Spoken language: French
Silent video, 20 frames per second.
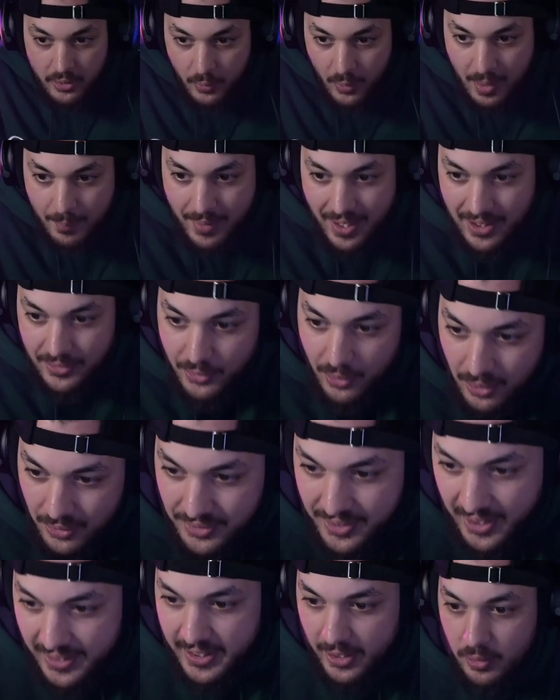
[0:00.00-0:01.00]
ouais, mais un trône
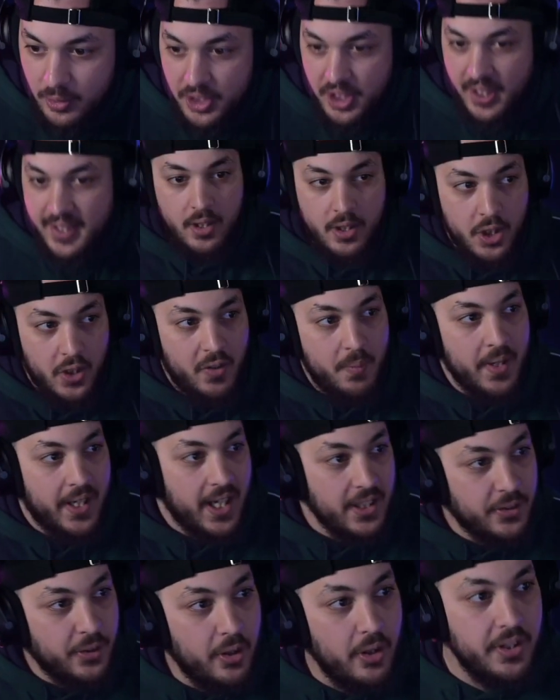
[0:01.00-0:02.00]
derrière une chaise. je vais mettre
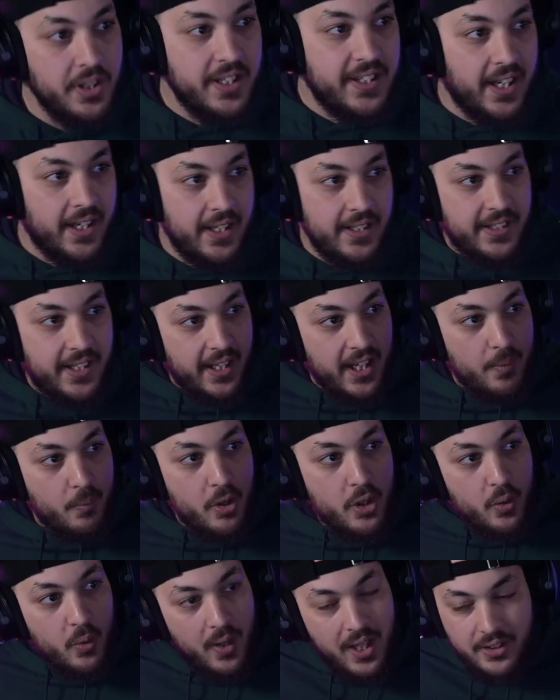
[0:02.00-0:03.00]
un trône et, derrière
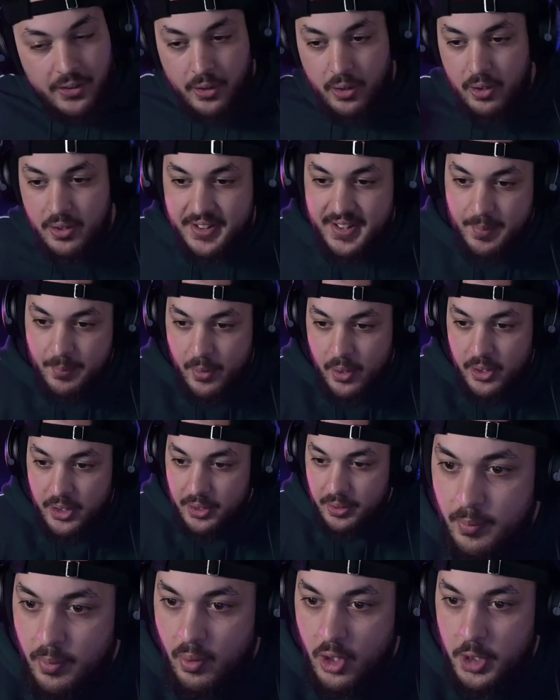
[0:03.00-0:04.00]
moi il y aura un trône, c'est
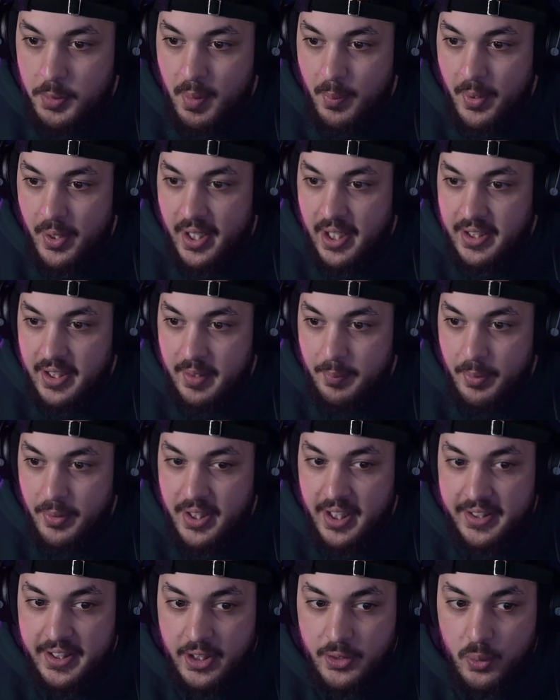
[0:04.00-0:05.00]
moche. Pourquoi tu mets pas le canet d'épée
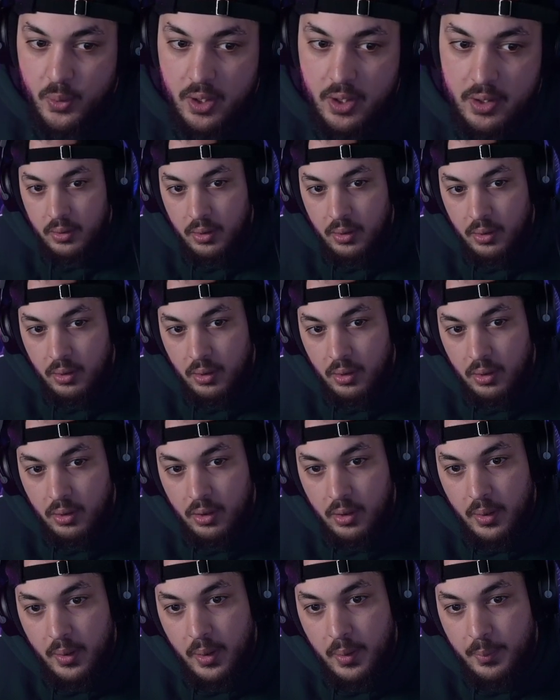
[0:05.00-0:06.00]
derrière toi
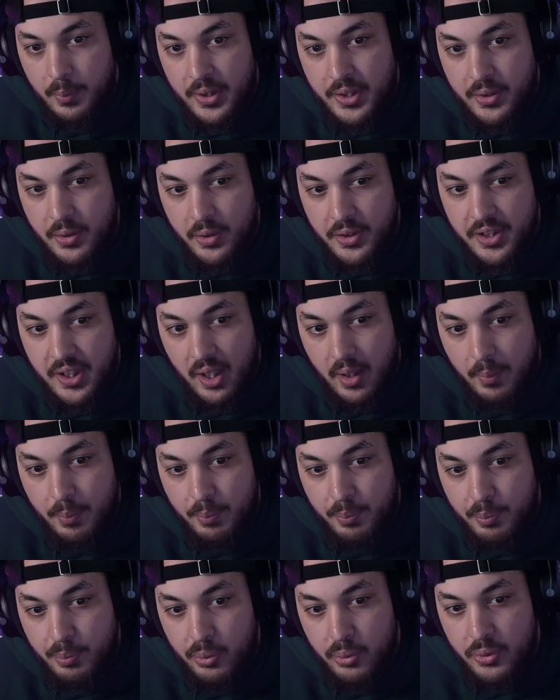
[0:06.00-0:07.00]
Euh, parce que ça
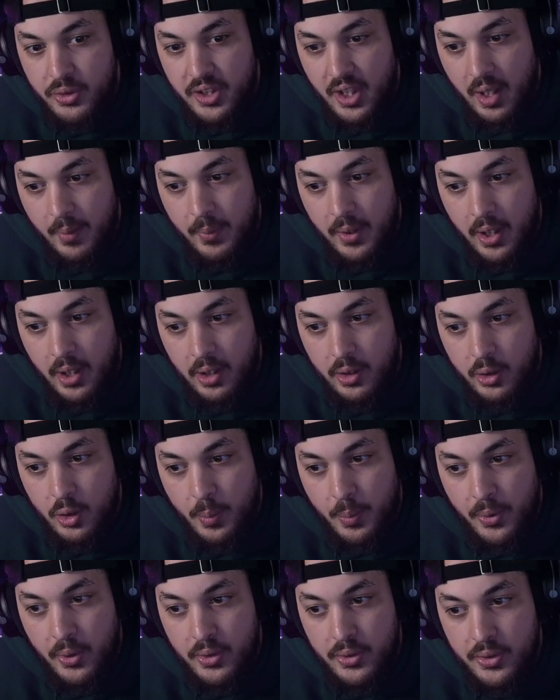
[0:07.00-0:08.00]
pue sa mère, je
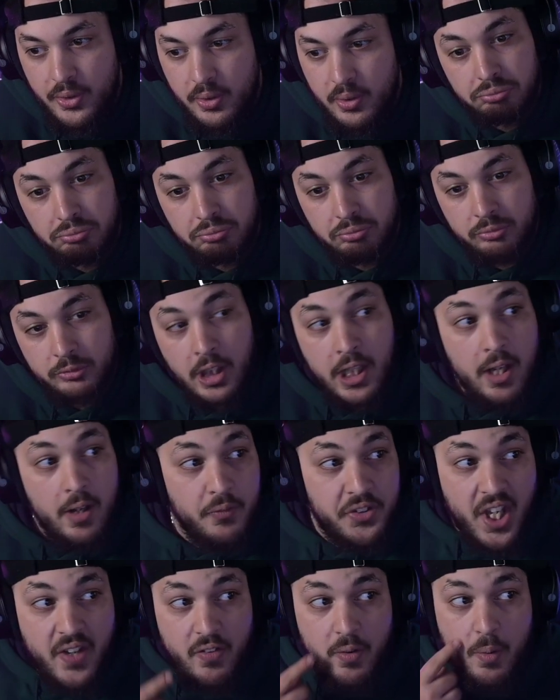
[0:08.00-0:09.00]
pense.
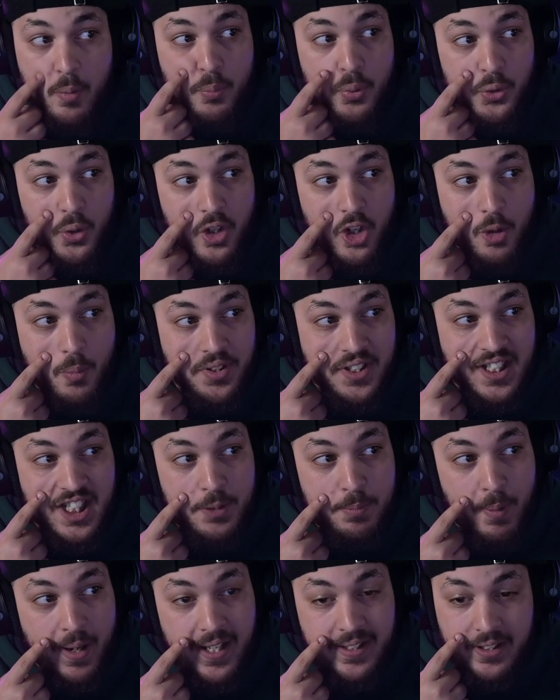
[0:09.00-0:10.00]
Vous avez mon bouton, il commence à
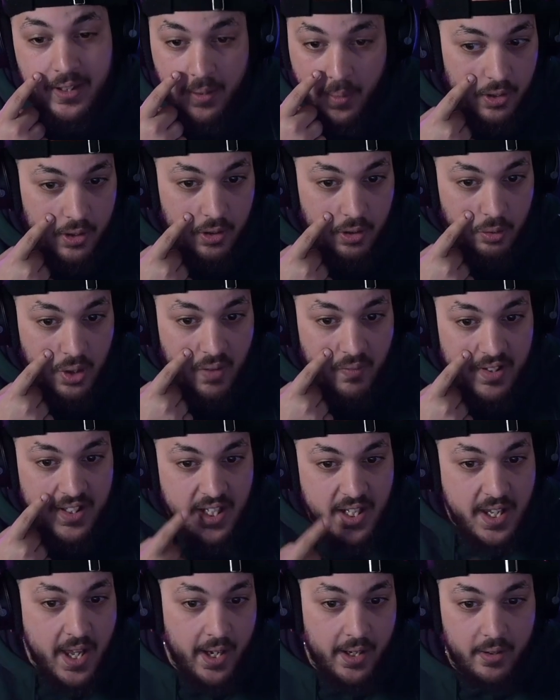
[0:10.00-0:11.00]
disparaître Je l'avais dit
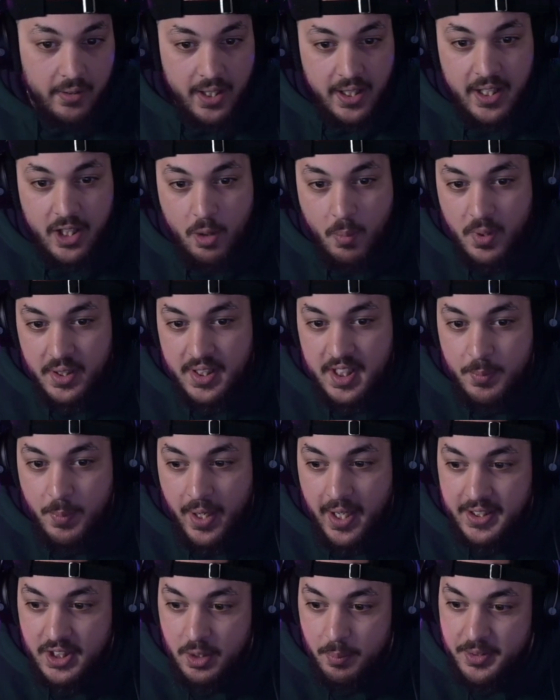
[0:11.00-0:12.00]
hier, regardez comment
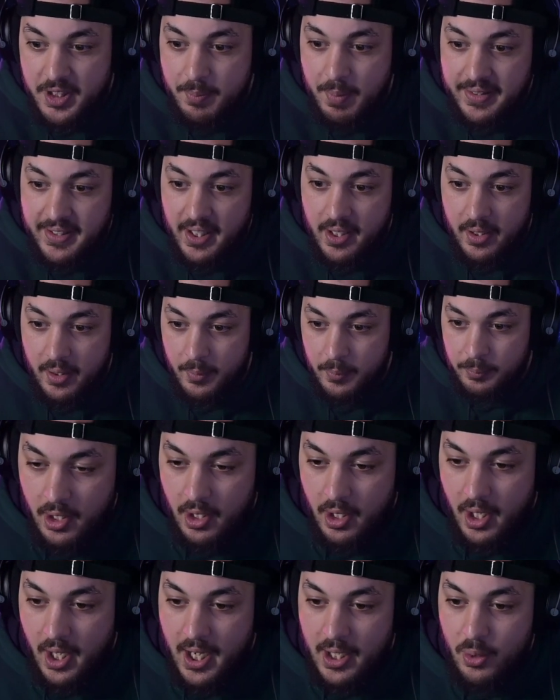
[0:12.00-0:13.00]
disparaître ce petit bâtard là.
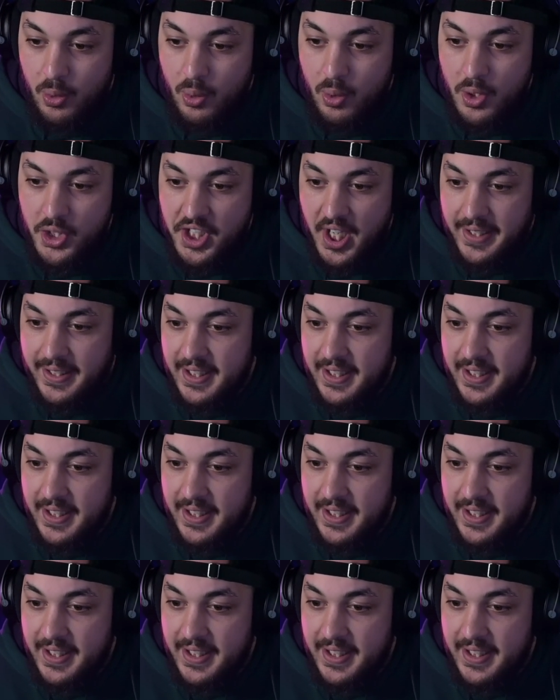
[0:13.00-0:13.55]
Un logo JL qui